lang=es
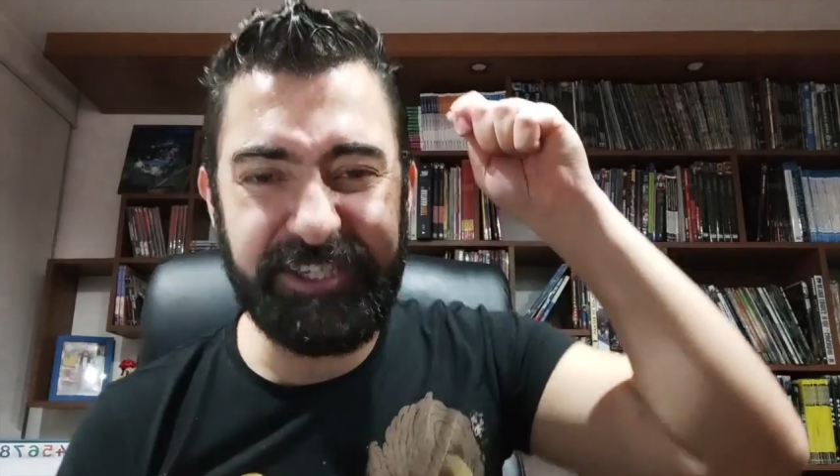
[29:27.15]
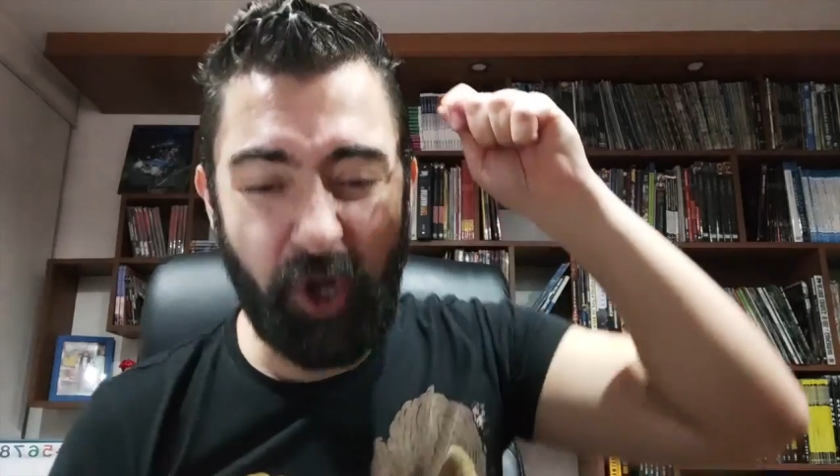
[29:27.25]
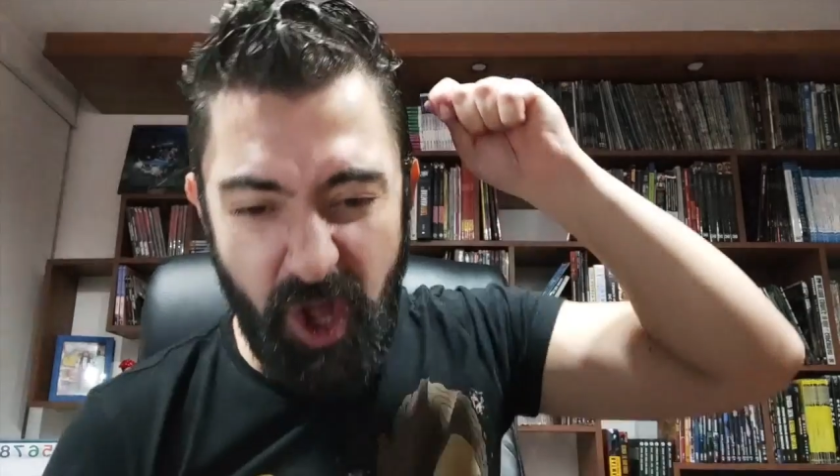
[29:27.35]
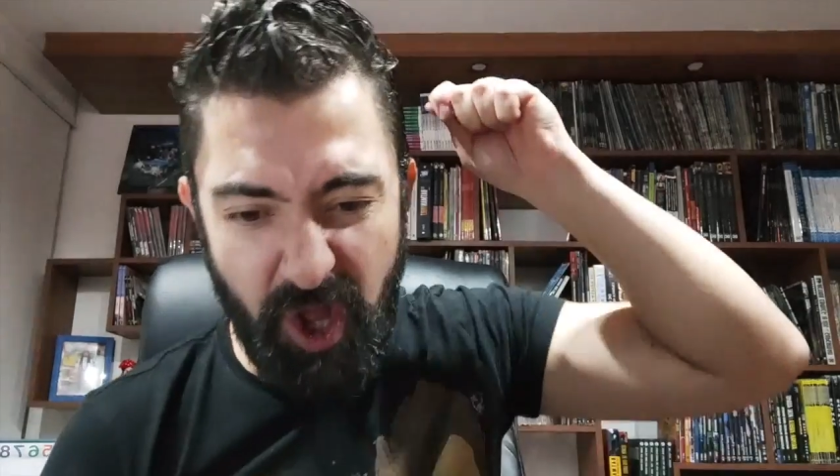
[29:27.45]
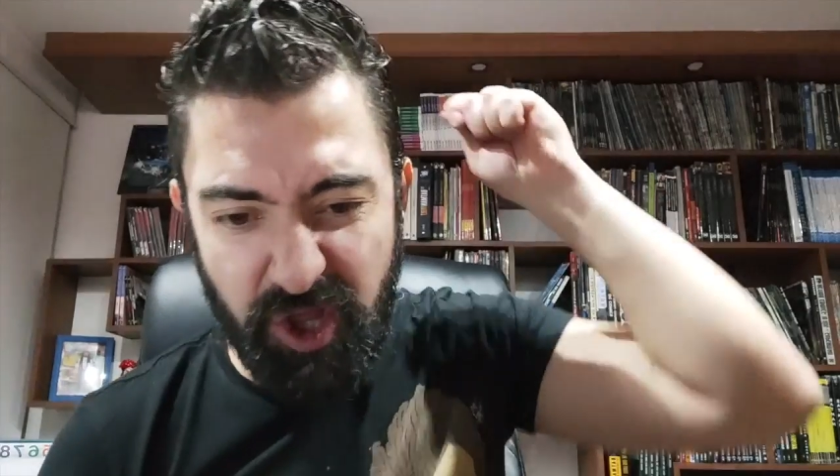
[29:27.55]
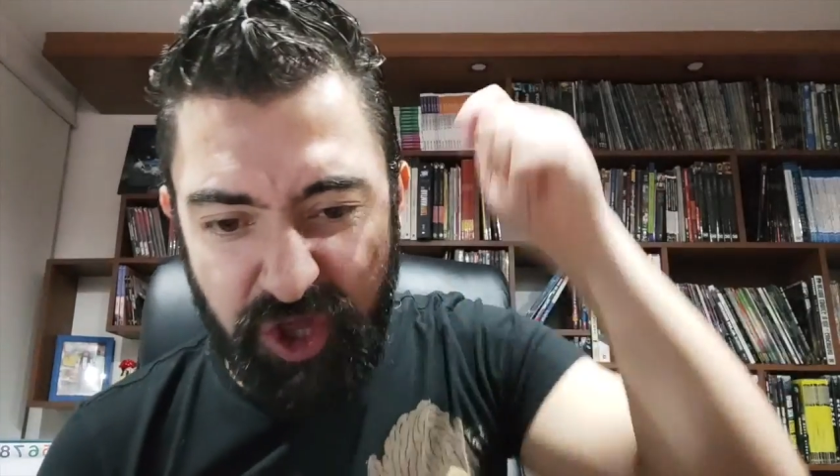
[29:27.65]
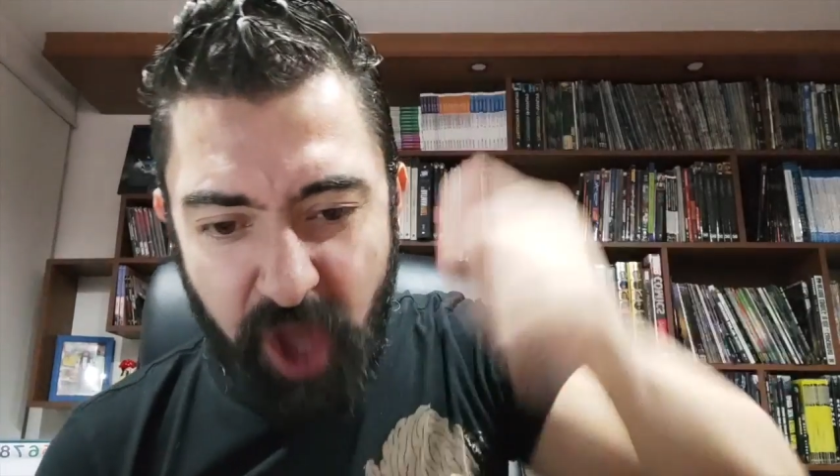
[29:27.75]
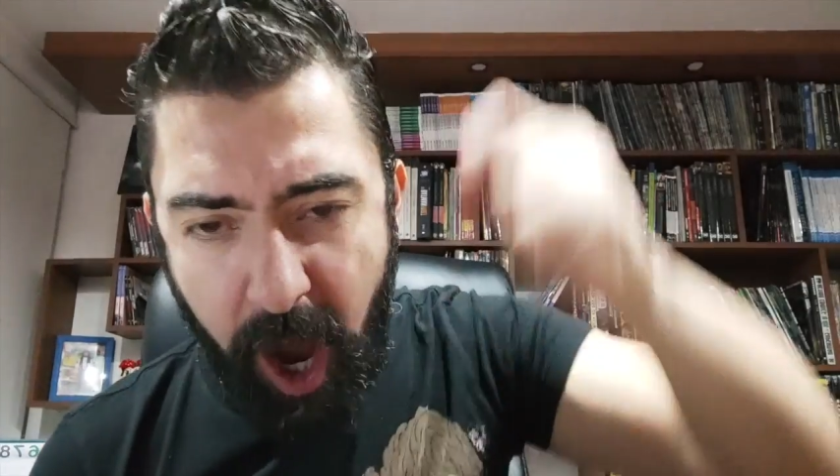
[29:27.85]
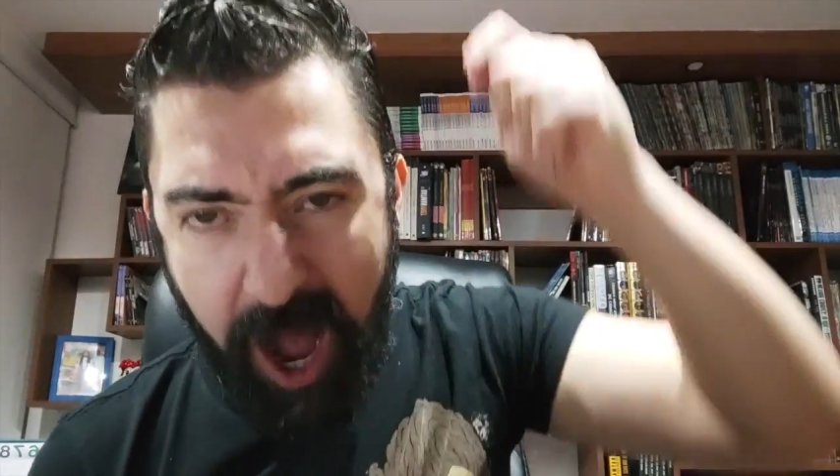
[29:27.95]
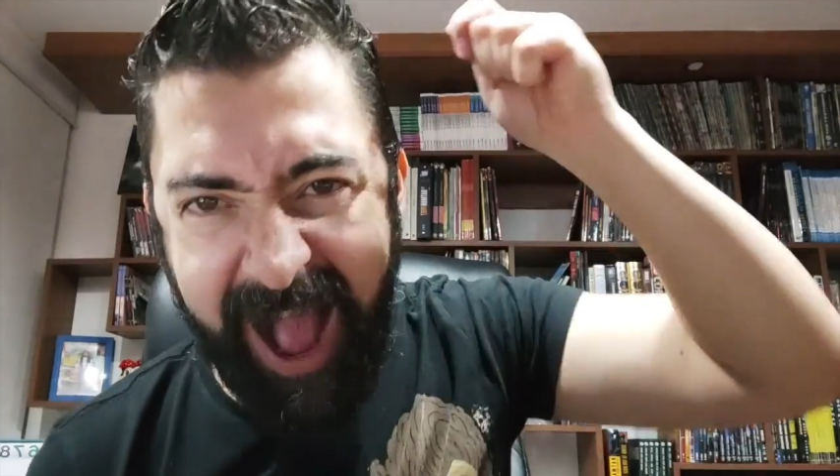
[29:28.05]
eso.
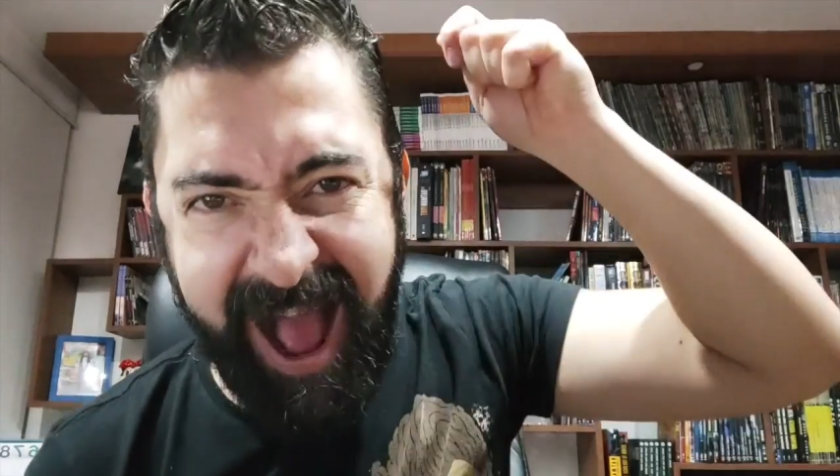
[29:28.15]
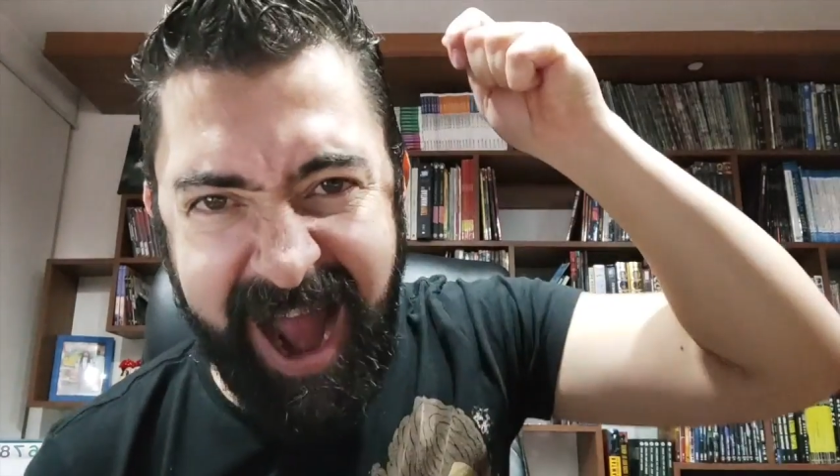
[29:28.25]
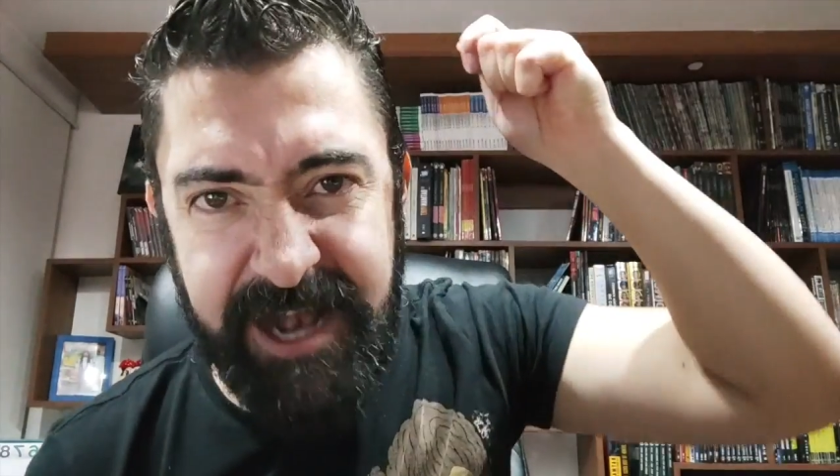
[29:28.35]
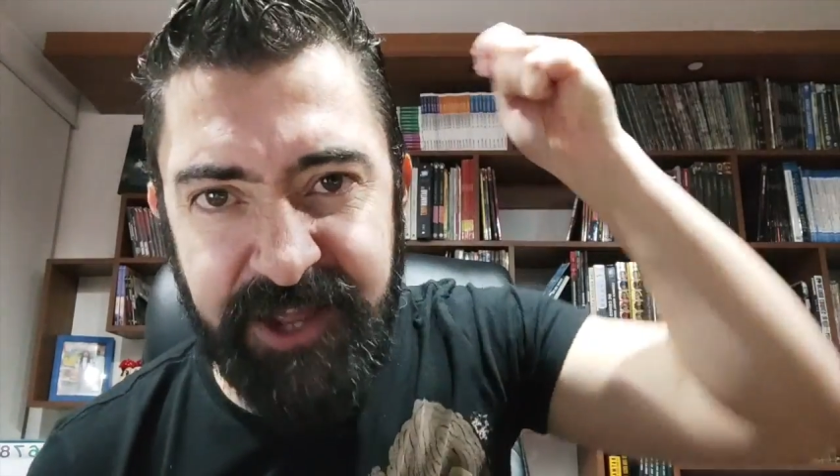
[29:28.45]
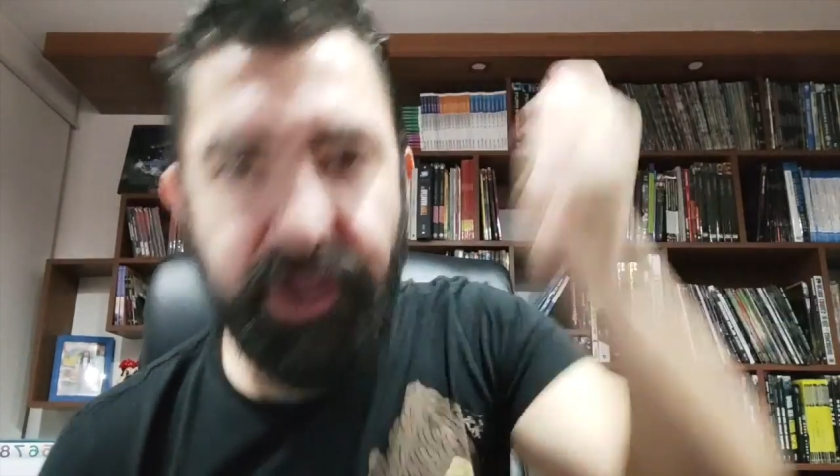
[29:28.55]
No al